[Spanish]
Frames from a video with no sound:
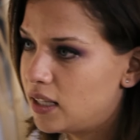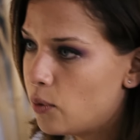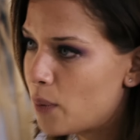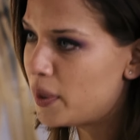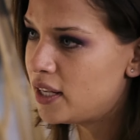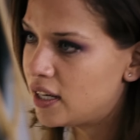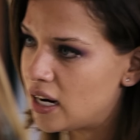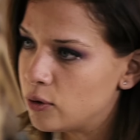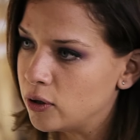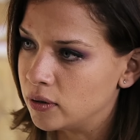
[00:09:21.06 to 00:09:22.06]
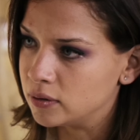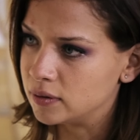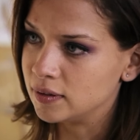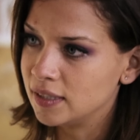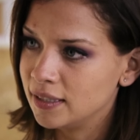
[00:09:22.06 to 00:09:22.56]
te voy a pedir algo.
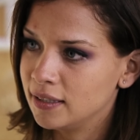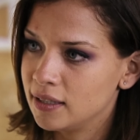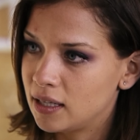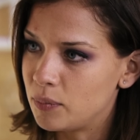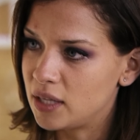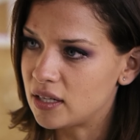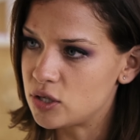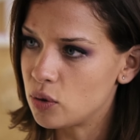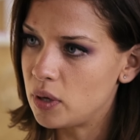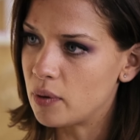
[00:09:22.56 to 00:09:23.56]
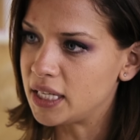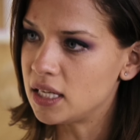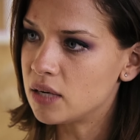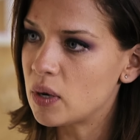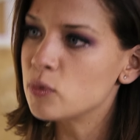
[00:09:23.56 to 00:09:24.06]
Que mientras yo vivo
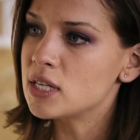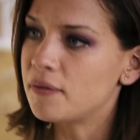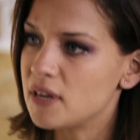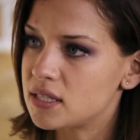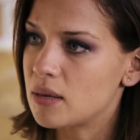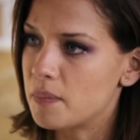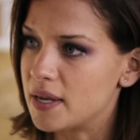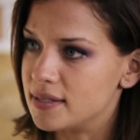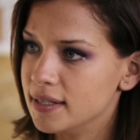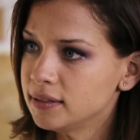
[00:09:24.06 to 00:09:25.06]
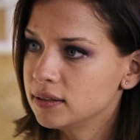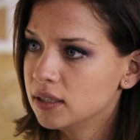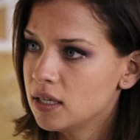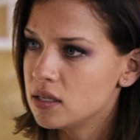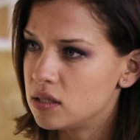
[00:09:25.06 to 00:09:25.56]
aquí ya vemos la fiesta en paz, ¿eh?
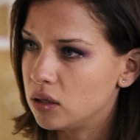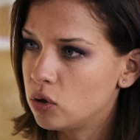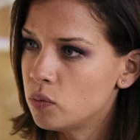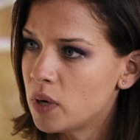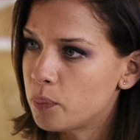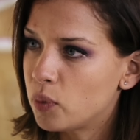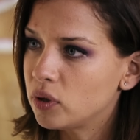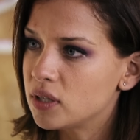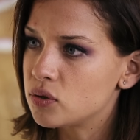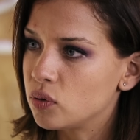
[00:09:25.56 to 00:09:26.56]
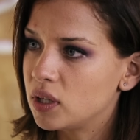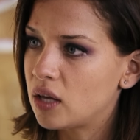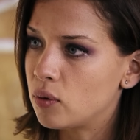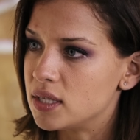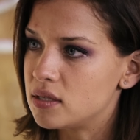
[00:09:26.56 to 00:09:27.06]
Si tú me pones un
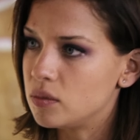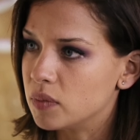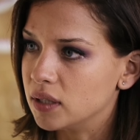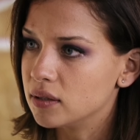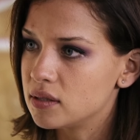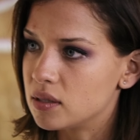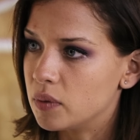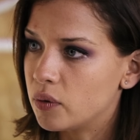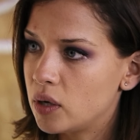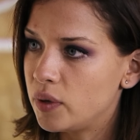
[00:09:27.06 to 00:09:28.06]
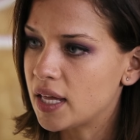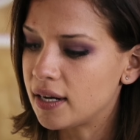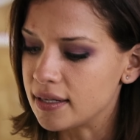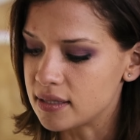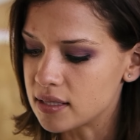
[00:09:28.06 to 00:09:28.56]
dedo encima, se me va a
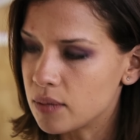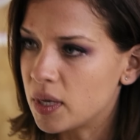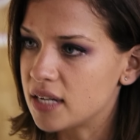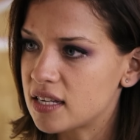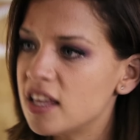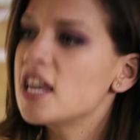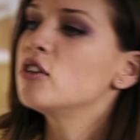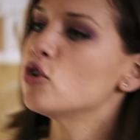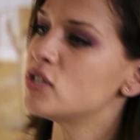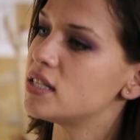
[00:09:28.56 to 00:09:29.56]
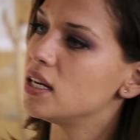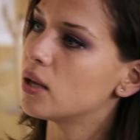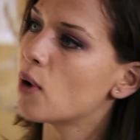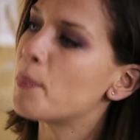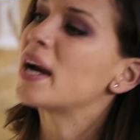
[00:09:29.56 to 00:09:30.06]
olvidar que estás embarazada y entonces sí
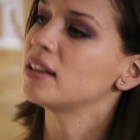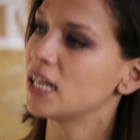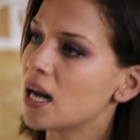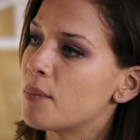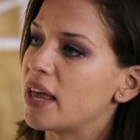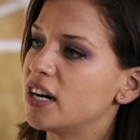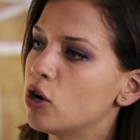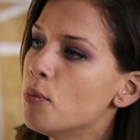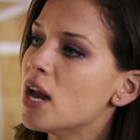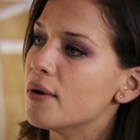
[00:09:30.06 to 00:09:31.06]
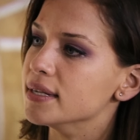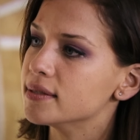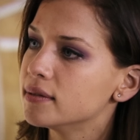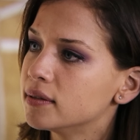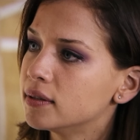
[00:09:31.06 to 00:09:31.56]
te voy a partir la madre. ¿Cómo la
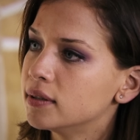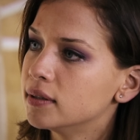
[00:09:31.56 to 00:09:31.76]
ves?